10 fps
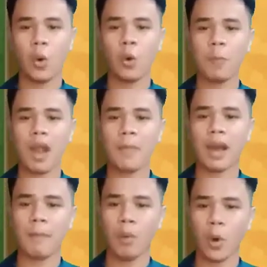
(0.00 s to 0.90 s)
upang
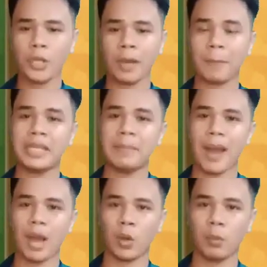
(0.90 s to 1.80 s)
makabuo ng
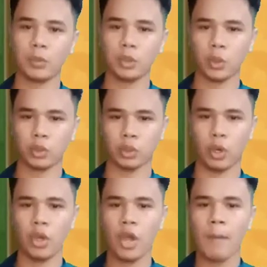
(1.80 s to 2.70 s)
panibagong
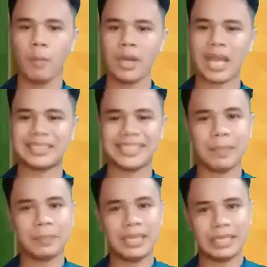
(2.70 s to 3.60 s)
produkto mula sa
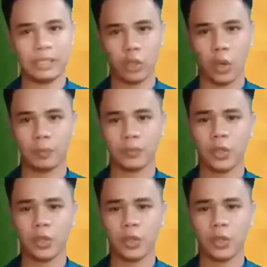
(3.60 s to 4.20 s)
nabili nito.